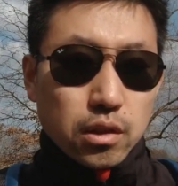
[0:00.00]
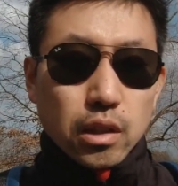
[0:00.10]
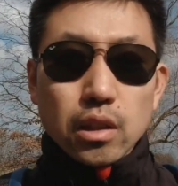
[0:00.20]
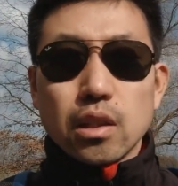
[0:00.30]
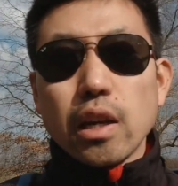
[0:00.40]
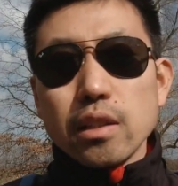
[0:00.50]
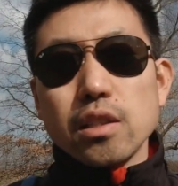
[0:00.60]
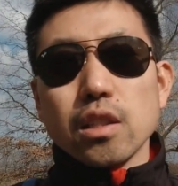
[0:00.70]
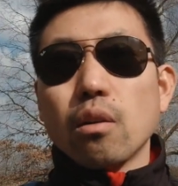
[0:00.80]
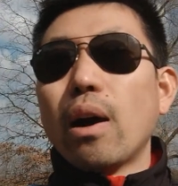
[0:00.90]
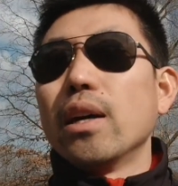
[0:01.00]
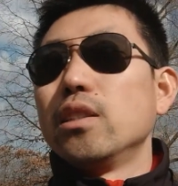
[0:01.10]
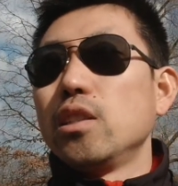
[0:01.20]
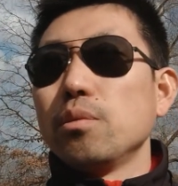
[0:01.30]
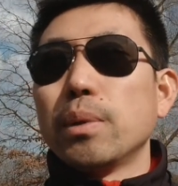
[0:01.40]
这个天气的话，
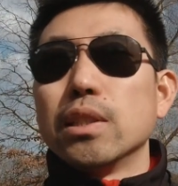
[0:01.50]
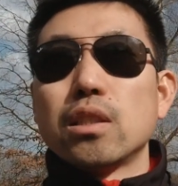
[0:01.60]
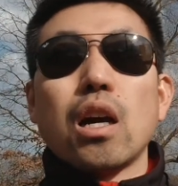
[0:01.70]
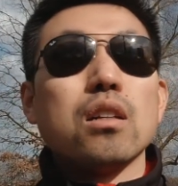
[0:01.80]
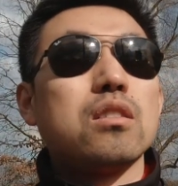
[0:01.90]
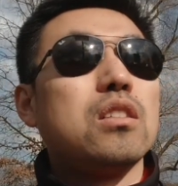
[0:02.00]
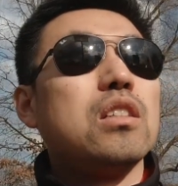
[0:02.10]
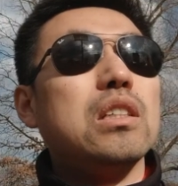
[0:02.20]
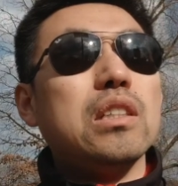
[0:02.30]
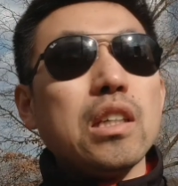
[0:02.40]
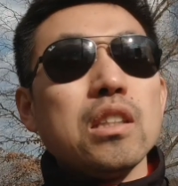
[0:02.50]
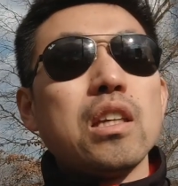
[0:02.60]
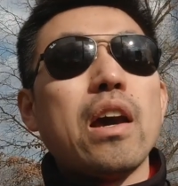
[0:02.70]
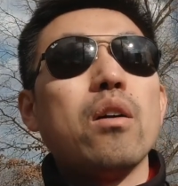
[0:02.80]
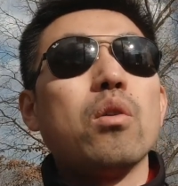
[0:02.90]
基本上是以阴
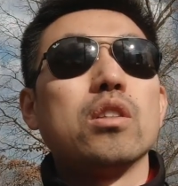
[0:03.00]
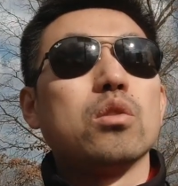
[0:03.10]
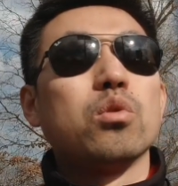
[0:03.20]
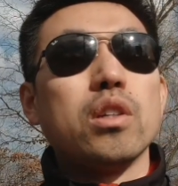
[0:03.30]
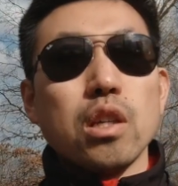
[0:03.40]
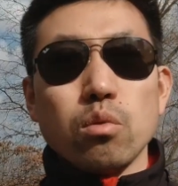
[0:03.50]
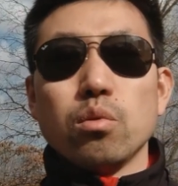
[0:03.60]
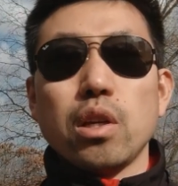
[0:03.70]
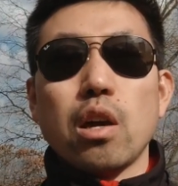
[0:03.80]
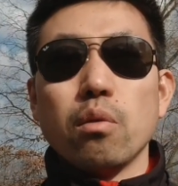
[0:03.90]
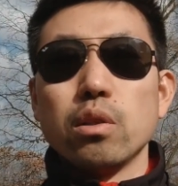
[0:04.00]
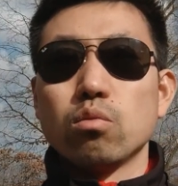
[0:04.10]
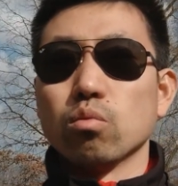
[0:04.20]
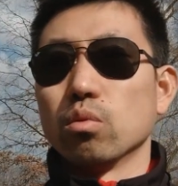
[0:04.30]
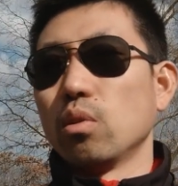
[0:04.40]
天或者说阴雨天为
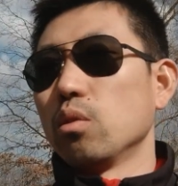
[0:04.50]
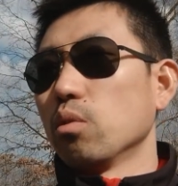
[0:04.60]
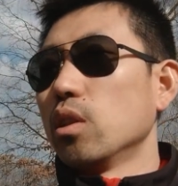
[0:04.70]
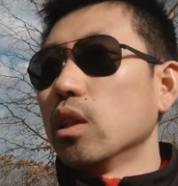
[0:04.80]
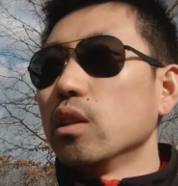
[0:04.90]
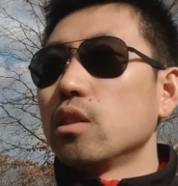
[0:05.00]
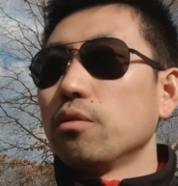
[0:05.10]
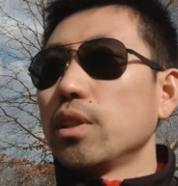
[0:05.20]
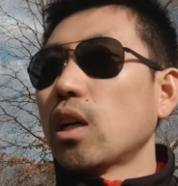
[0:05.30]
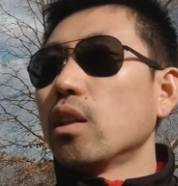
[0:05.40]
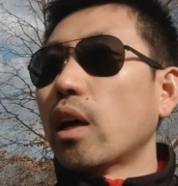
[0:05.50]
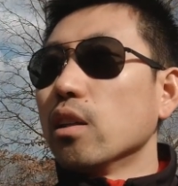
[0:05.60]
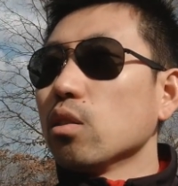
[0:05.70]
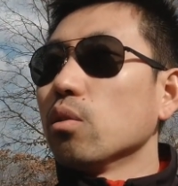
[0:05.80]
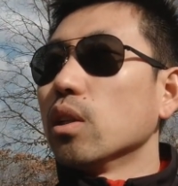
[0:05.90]
主，所以说人是非常
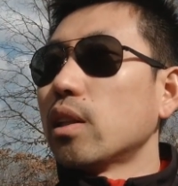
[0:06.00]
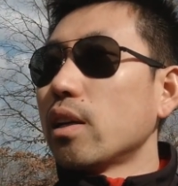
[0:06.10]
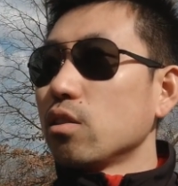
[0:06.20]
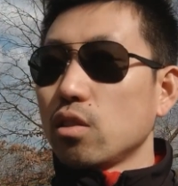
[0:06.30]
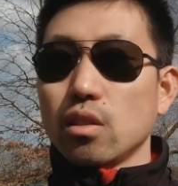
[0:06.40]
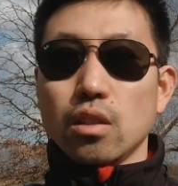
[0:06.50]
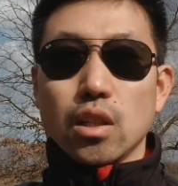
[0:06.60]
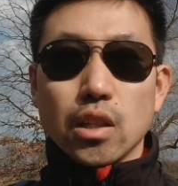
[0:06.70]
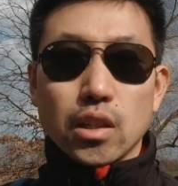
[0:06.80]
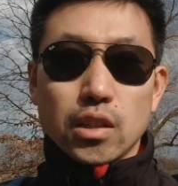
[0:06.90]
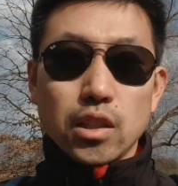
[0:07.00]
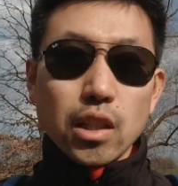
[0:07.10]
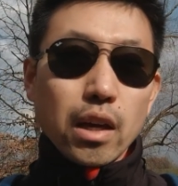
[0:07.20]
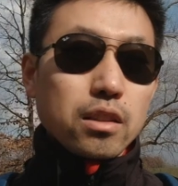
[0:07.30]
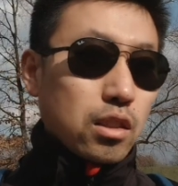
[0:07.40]
难受的。但是，一
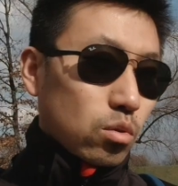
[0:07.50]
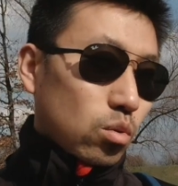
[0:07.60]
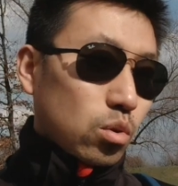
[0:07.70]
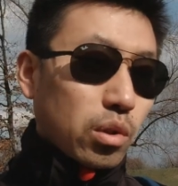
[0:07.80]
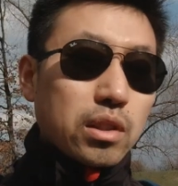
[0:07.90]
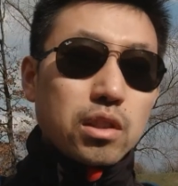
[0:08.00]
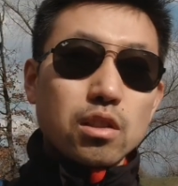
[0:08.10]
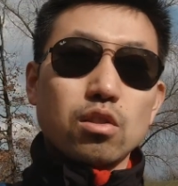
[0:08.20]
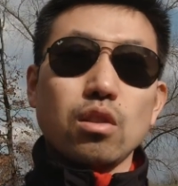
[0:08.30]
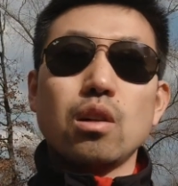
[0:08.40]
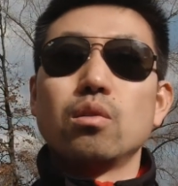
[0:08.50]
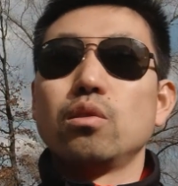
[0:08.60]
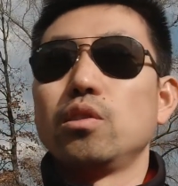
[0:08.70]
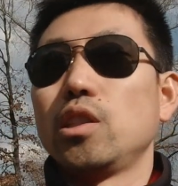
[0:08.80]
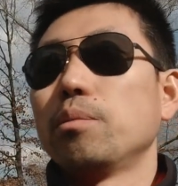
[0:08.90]
旦进入春季之后，
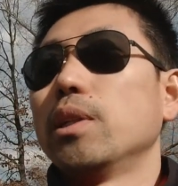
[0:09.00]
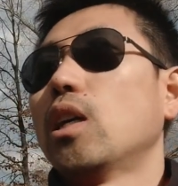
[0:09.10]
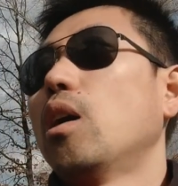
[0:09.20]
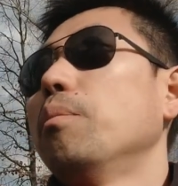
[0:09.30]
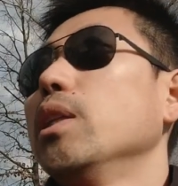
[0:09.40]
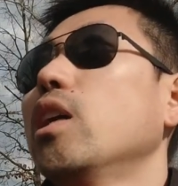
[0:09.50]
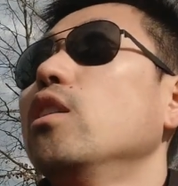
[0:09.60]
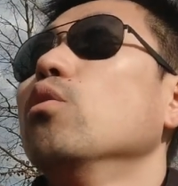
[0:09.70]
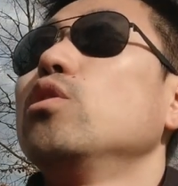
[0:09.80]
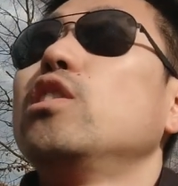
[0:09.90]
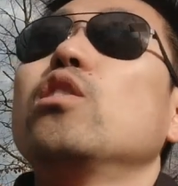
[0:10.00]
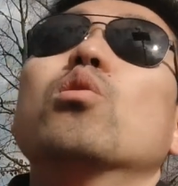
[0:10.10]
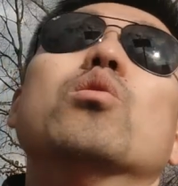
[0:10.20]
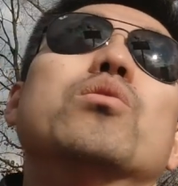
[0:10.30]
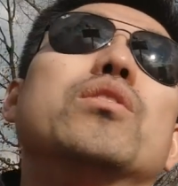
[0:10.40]
就基本上每天都是这
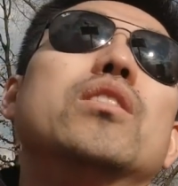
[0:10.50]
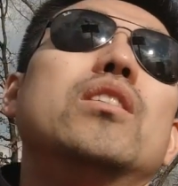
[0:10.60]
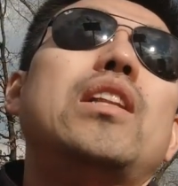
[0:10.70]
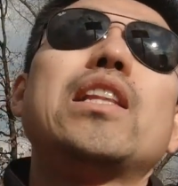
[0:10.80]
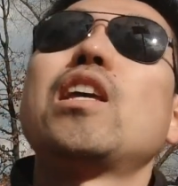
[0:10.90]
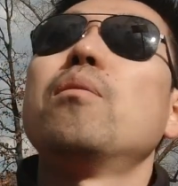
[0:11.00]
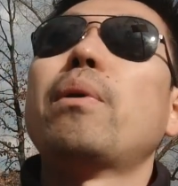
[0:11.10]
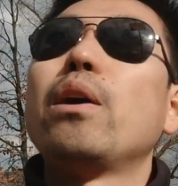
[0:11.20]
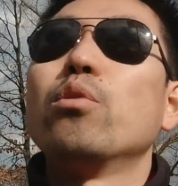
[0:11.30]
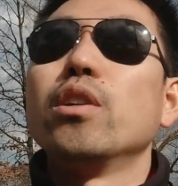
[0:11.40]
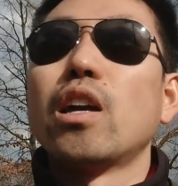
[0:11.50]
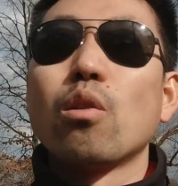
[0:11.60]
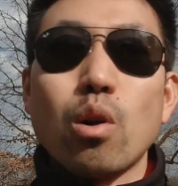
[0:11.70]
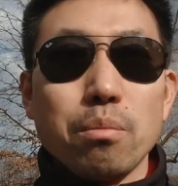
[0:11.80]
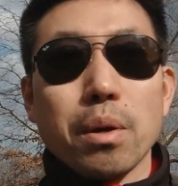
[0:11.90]
种蓝天白云、
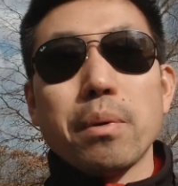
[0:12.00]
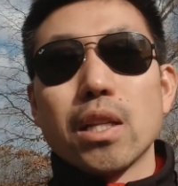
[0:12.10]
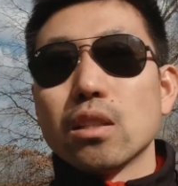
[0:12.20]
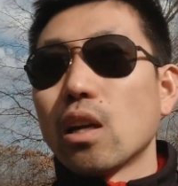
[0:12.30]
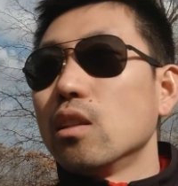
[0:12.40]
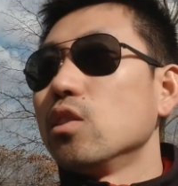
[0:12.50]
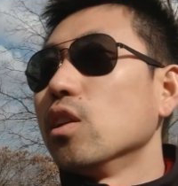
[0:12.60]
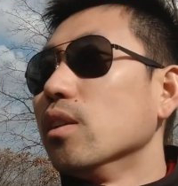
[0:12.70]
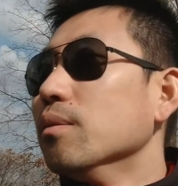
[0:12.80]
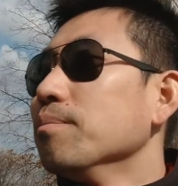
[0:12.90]
阳光明媚的天气了。